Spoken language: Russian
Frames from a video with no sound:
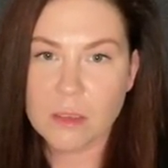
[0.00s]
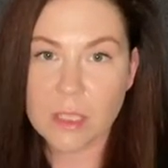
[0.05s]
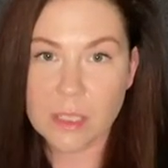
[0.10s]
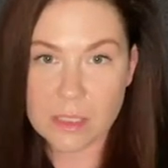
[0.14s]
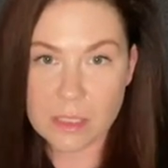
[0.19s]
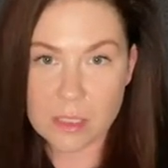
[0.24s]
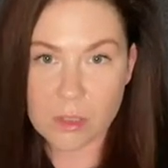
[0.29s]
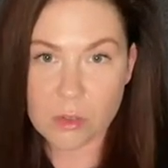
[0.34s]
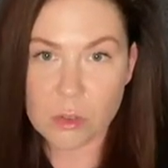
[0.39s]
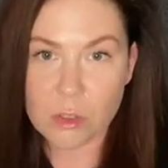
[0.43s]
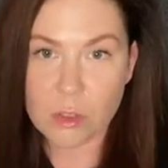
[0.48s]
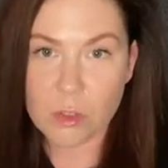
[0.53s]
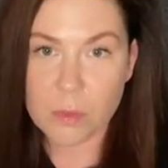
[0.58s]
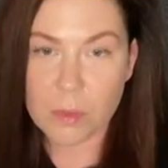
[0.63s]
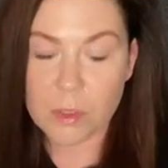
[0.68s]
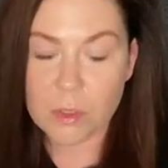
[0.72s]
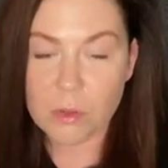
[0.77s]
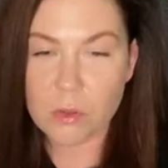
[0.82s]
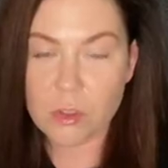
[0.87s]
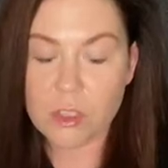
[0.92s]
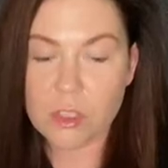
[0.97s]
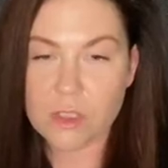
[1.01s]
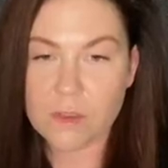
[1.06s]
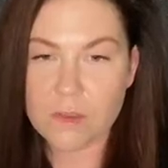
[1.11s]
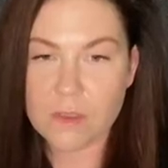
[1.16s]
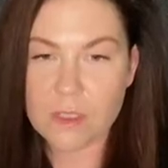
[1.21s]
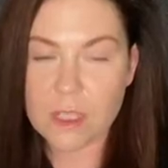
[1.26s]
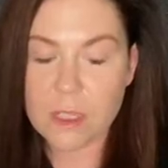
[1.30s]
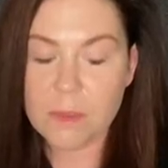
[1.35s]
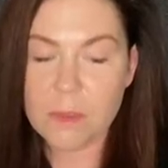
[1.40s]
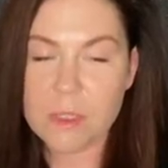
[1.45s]
Надеюсь, что получится
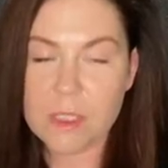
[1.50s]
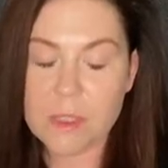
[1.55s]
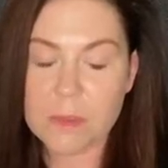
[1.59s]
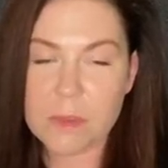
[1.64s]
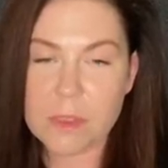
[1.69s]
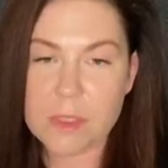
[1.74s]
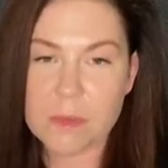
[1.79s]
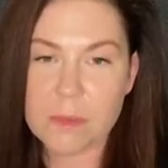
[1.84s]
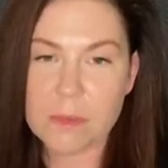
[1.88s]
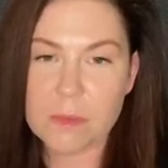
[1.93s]
в записи.